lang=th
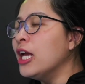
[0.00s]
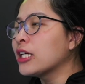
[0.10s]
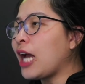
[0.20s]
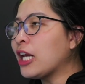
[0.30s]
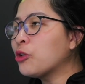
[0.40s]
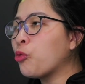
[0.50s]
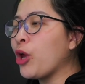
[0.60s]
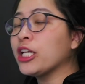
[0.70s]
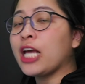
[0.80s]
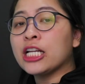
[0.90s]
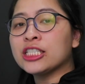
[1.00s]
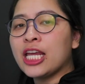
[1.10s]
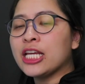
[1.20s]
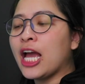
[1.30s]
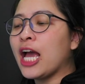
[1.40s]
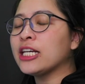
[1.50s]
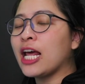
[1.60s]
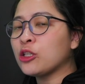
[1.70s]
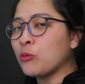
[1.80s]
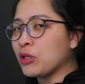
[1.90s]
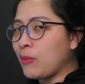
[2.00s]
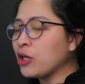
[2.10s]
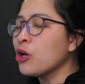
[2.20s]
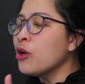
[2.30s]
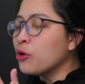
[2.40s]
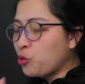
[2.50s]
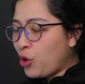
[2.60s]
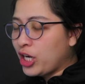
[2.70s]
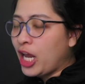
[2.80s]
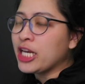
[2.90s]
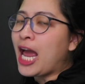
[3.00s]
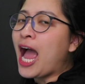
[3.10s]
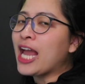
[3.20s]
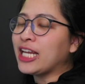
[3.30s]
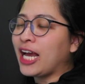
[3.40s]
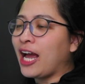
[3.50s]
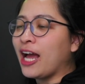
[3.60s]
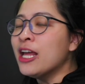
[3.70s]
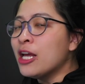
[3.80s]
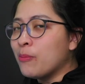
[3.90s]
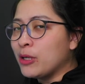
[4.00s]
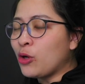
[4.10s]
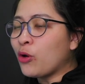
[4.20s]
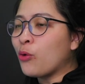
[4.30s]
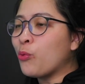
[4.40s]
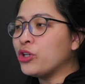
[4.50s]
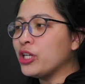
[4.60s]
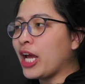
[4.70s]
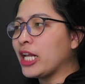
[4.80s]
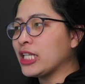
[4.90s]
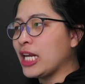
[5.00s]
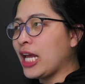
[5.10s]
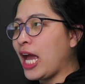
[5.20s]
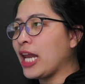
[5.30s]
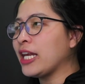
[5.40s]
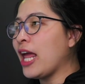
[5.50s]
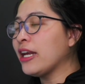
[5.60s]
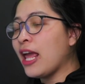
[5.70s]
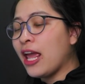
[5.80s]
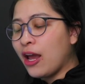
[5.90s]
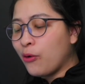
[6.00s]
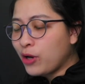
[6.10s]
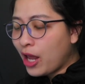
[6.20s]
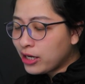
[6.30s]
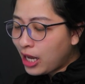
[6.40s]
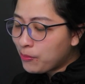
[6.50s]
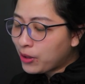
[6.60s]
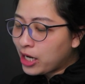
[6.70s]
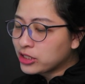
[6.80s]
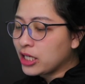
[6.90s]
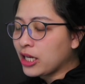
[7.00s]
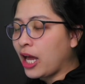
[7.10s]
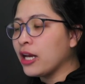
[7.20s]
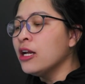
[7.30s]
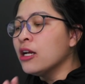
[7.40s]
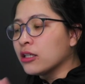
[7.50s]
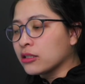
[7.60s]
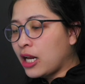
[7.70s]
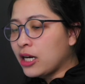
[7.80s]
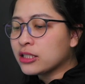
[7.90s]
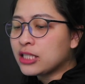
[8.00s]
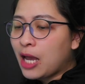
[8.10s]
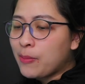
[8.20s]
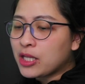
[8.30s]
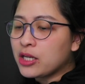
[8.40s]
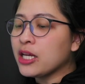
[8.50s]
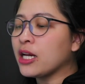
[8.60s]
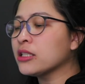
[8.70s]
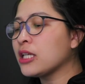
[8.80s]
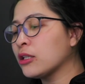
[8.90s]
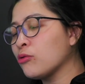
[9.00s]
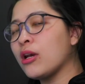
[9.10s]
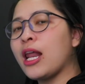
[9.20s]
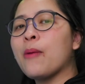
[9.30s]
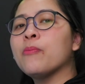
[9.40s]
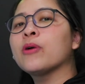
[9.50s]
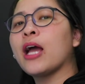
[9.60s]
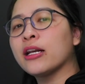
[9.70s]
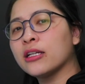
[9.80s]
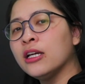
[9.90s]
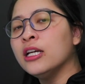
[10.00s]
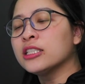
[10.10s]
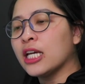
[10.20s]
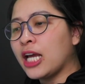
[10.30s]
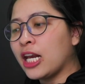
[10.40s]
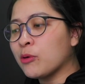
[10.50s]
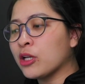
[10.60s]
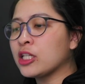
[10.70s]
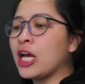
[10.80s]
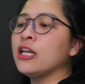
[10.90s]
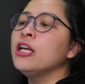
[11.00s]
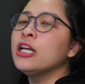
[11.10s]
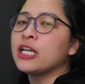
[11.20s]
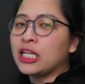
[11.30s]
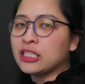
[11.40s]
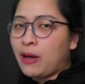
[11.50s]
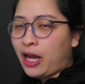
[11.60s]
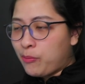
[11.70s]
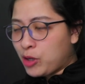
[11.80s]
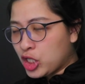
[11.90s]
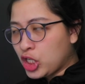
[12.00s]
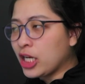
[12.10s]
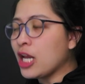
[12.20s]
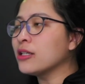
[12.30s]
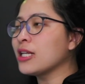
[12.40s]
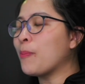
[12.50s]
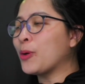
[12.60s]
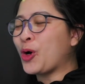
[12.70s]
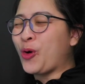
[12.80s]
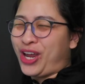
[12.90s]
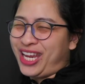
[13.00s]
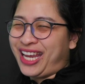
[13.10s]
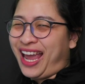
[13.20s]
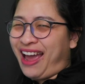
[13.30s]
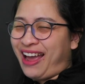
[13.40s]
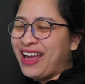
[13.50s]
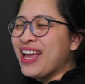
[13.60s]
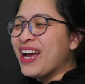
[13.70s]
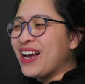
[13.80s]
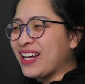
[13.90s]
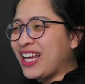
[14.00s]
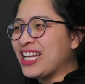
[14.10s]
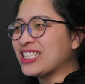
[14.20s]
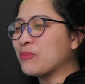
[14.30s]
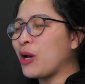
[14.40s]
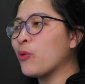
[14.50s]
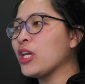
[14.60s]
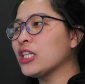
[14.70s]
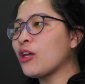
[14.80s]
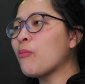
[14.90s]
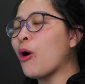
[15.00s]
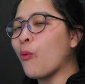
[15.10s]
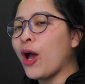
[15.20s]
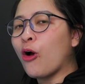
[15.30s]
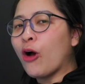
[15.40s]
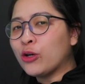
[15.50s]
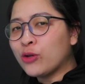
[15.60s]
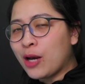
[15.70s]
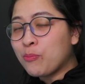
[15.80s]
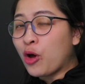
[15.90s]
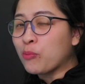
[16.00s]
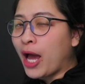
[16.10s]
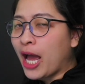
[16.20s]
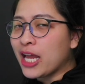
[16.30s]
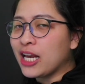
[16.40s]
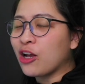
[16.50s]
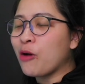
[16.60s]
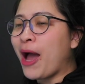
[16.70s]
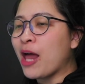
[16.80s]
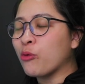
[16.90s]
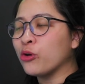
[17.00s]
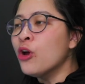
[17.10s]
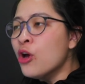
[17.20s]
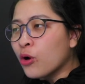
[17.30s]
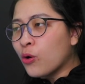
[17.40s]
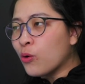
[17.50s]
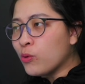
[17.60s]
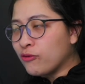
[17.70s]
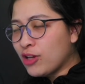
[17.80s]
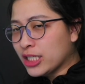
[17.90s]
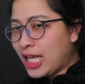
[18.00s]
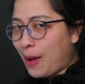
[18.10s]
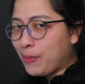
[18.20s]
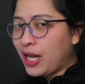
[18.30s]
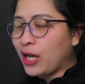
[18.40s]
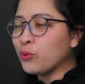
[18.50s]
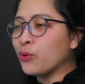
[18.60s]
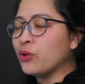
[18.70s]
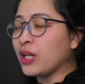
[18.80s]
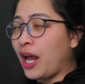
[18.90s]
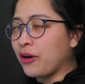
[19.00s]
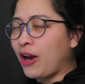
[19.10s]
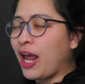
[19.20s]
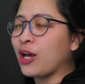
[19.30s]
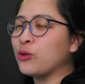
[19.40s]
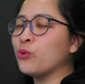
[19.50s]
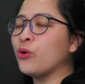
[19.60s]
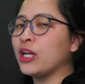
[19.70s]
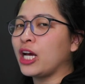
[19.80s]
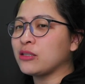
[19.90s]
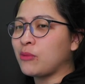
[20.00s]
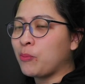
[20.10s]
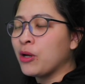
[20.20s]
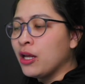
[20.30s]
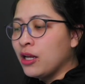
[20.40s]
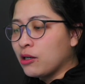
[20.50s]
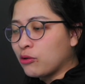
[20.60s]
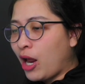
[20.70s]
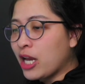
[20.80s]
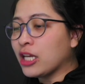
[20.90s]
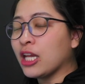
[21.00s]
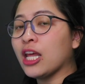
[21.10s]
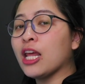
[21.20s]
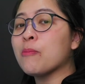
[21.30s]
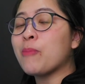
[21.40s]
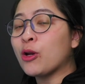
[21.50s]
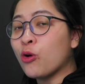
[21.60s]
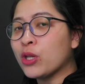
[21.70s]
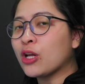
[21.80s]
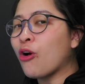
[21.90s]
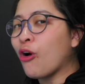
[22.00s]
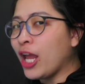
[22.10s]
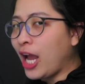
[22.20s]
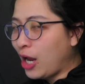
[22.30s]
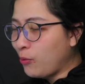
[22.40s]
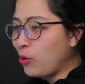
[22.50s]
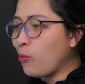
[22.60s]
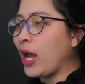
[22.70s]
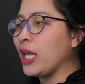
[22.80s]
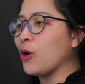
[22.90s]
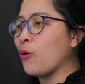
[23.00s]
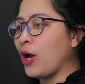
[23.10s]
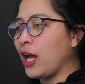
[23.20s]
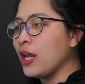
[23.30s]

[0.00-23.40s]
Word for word: การเทรนการใช้งานหน้าช็อปสามารถเทรนให้ได้นะคะ ไม่ต้องกังวลเรื่องการใช้งาน แนะแนว แนะนำการใช้งาน การรักษาแบตเตอรี่ การรักษาตัวลำการใช้งานแอปพลิเคชัน การสมัครแอปพลิเคชันให้เรียบร้อยค่ะโอเคสำหรับวันนี้ต้องบอกว่าขอให้ทุกท่านปลอดภัยแล้วก็ผ่านพ้นโควิดเฟสสาไปได้ทุกคนแข็งแรงกันทุกคนนะคะสำหรับใครที่เป็นโควิด ก็ขอให้หายไวๆ ขอให้